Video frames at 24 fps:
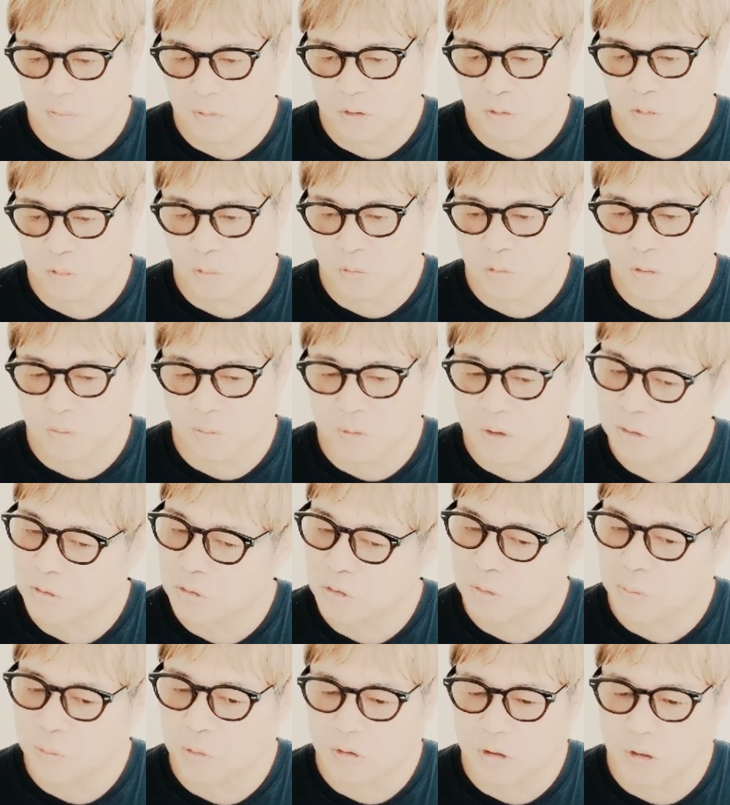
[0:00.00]
まそこは
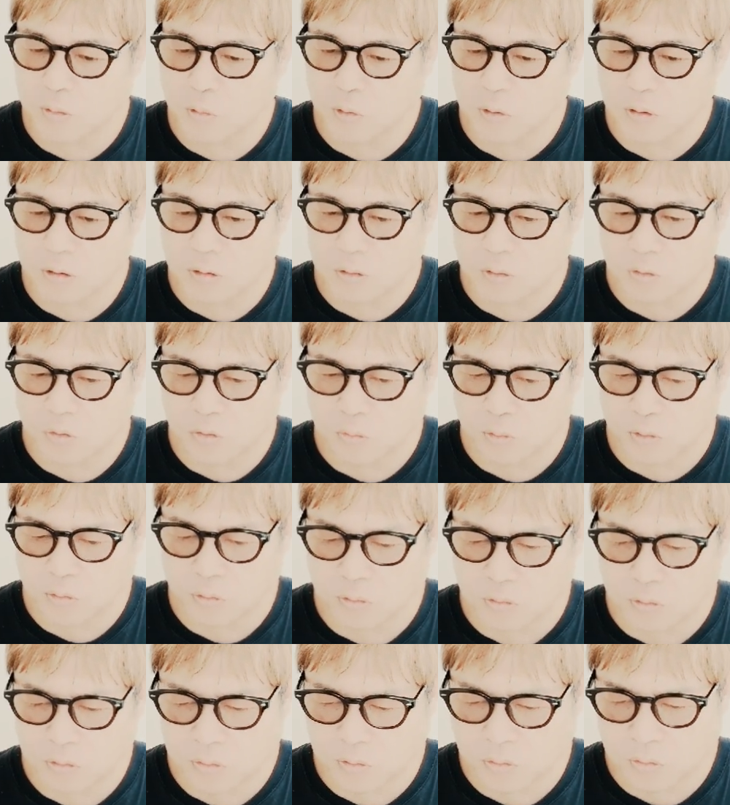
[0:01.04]
何の問題もないと思
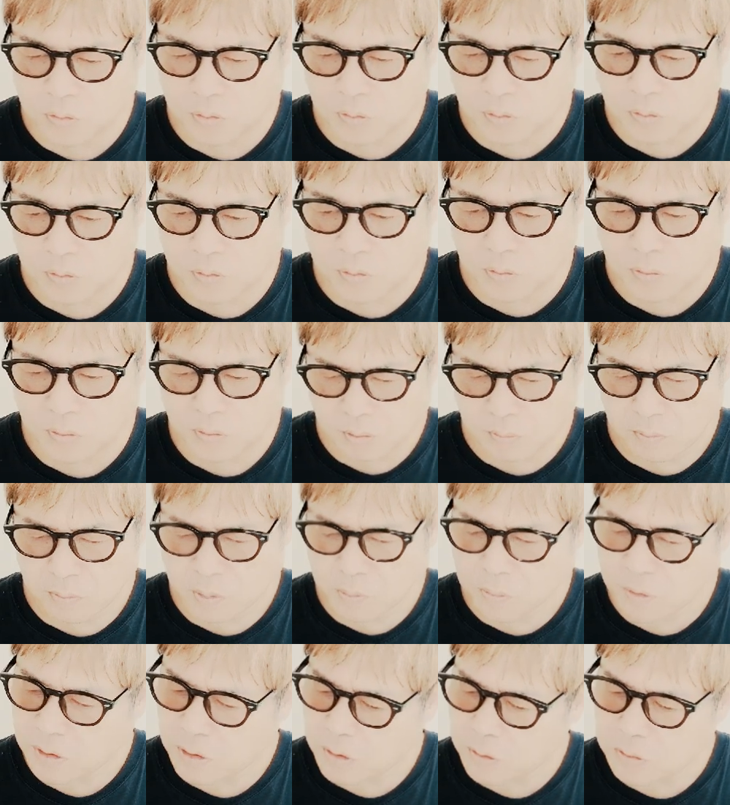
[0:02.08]
うの
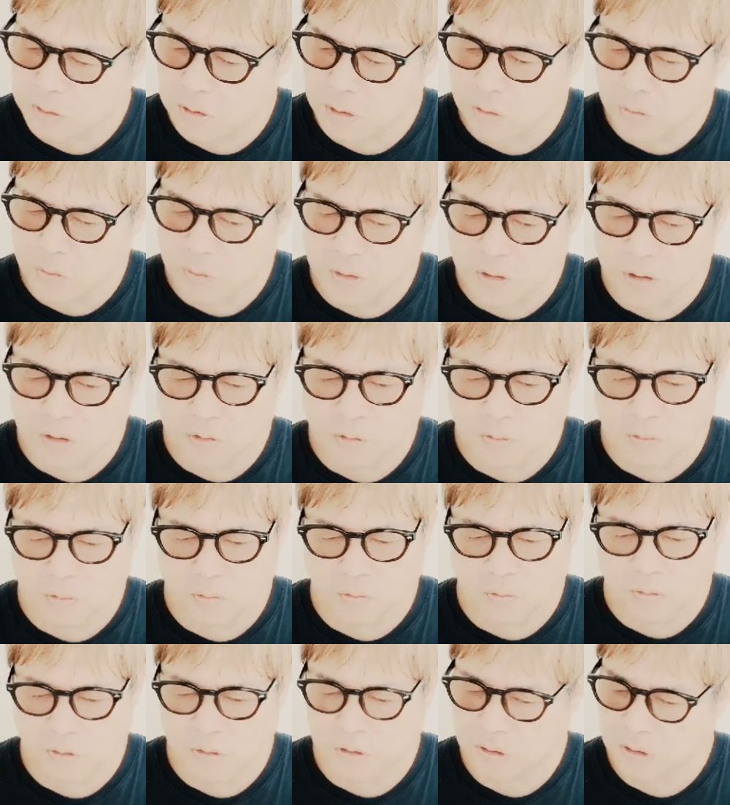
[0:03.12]
と、まあ、麻雀はいい
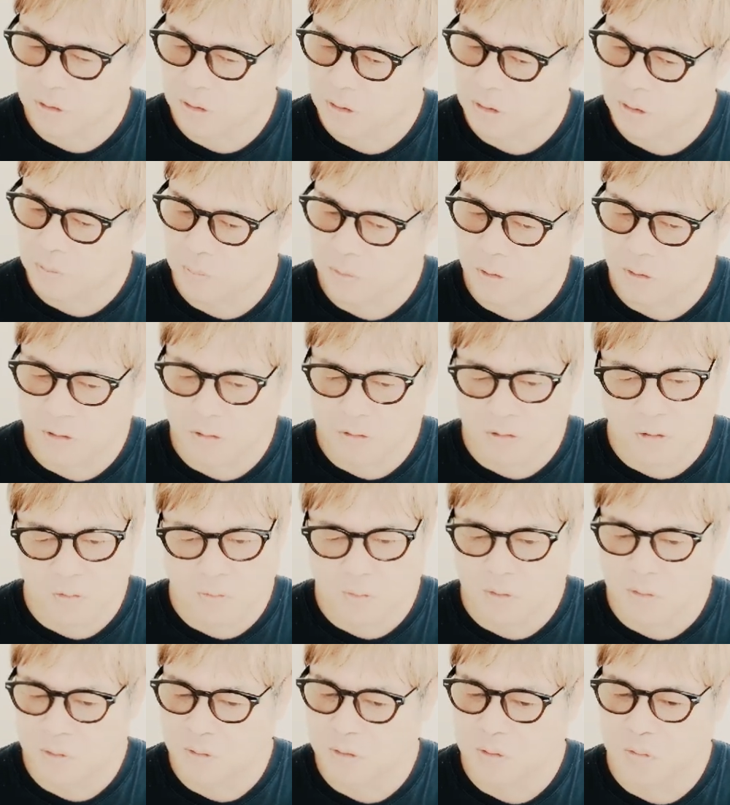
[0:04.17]
としてね麻
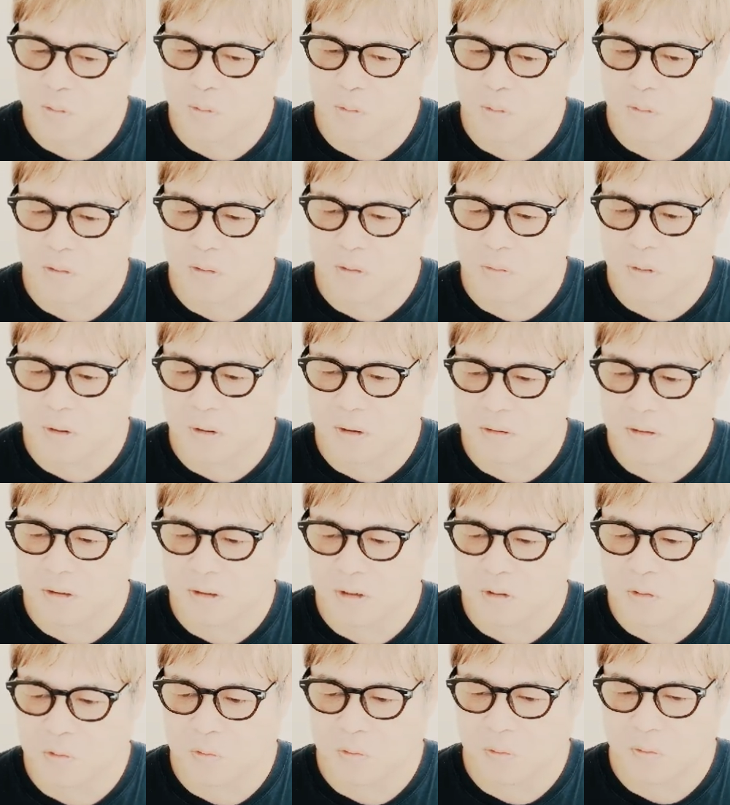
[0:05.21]
雀はどうなのかわかんな
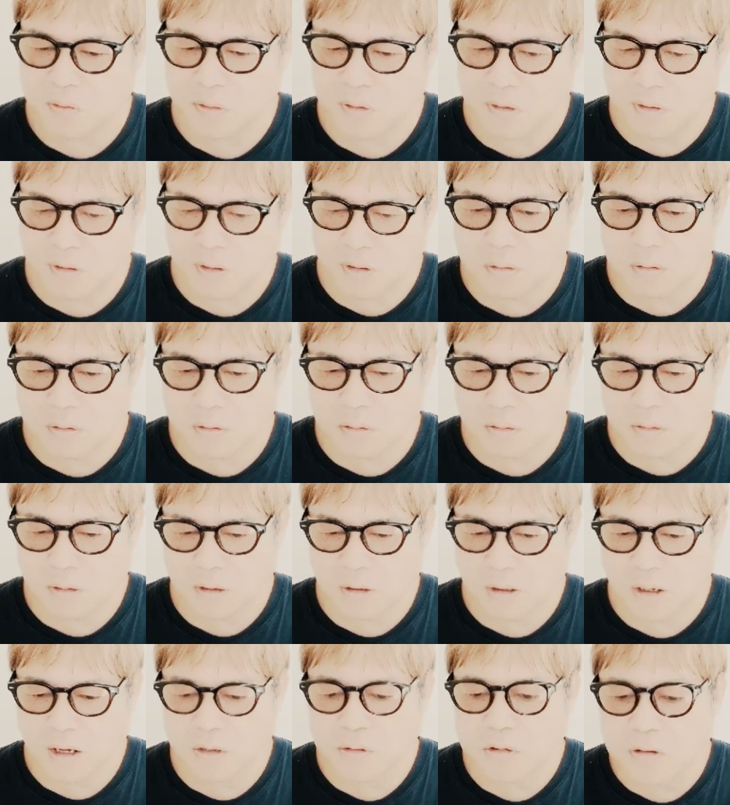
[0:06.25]
いけど、うん、
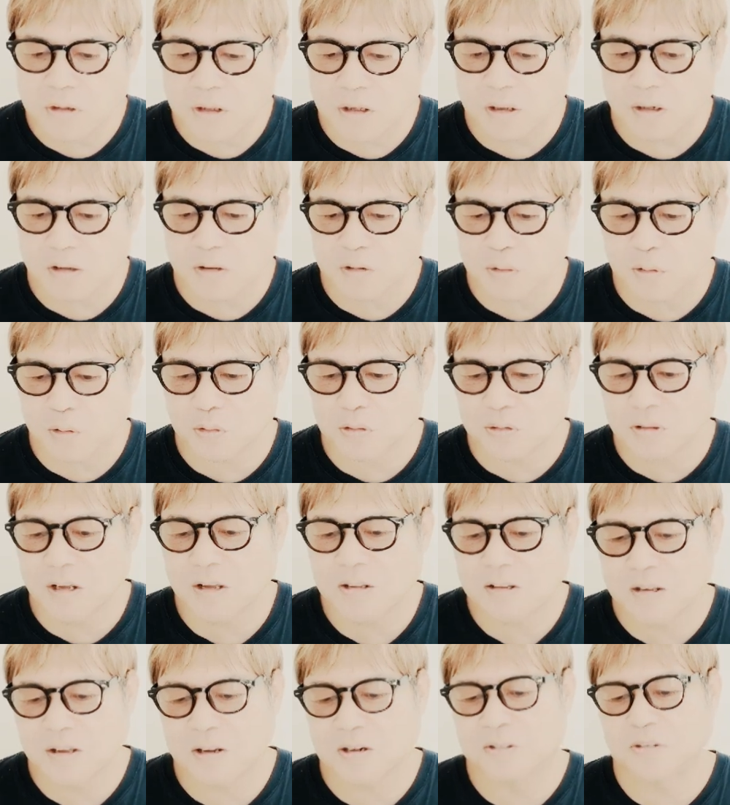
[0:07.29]
歯茎が黒
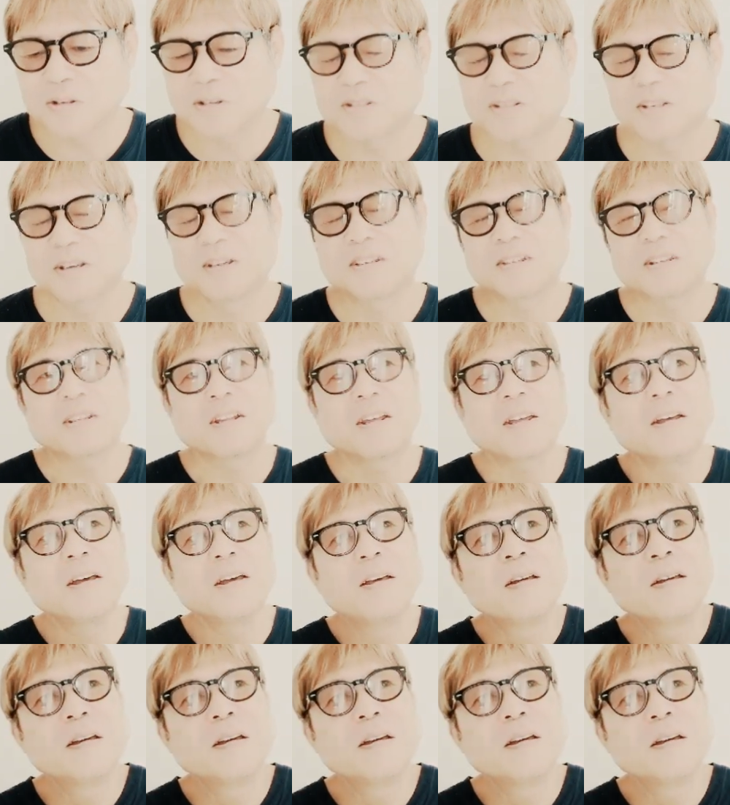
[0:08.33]
ずんでるとしてきたって